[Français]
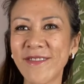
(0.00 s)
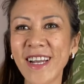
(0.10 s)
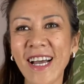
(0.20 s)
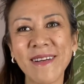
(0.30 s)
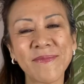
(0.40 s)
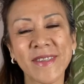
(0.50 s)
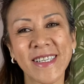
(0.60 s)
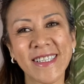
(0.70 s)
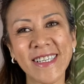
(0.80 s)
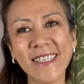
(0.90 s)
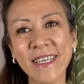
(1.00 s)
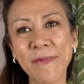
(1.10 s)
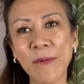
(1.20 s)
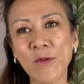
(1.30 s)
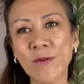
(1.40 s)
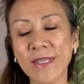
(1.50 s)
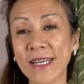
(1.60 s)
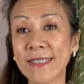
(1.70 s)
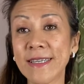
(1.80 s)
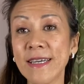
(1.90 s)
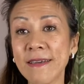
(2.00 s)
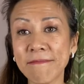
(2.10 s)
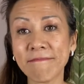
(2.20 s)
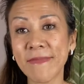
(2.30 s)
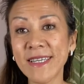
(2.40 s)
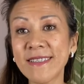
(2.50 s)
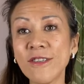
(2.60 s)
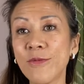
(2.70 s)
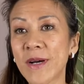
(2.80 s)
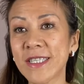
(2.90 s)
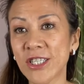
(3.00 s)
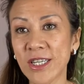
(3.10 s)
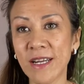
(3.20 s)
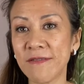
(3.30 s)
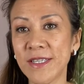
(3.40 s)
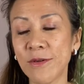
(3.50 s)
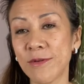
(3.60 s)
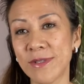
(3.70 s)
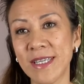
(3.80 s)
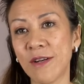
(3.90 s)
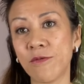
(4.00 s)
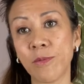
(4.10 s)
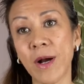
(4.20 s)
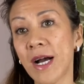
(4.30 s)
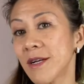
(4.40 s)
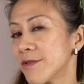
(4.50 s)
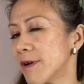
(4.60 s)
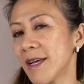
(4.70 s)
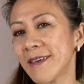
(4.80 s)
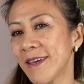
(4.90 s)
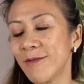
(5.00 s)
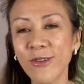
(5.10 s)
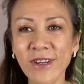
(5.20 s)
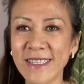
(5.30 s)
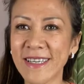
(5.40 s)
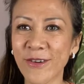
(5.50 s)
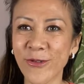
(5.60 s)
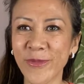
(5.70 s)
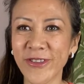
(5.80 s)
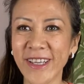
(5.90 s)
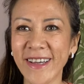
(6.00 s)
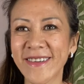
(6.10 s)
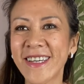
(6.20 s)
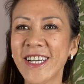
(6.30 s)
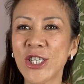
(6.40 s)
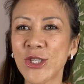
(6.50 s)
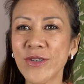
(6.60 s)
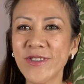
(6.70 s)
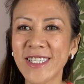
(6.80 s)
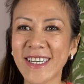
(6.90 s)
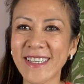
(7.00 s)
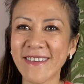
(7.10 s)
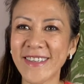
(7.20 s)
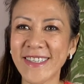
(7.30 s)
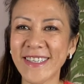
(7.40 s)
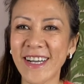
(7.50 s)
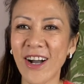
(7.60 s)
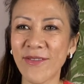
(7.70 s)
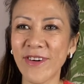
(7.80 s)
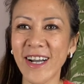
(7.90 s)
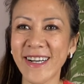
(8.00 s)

Voilà, n'hésitez pas à me contacter. Merci de partager la vidéo si elle vous parle, de liker ou de laisser un commentaire. Je vous dis à très vite. Au revoir.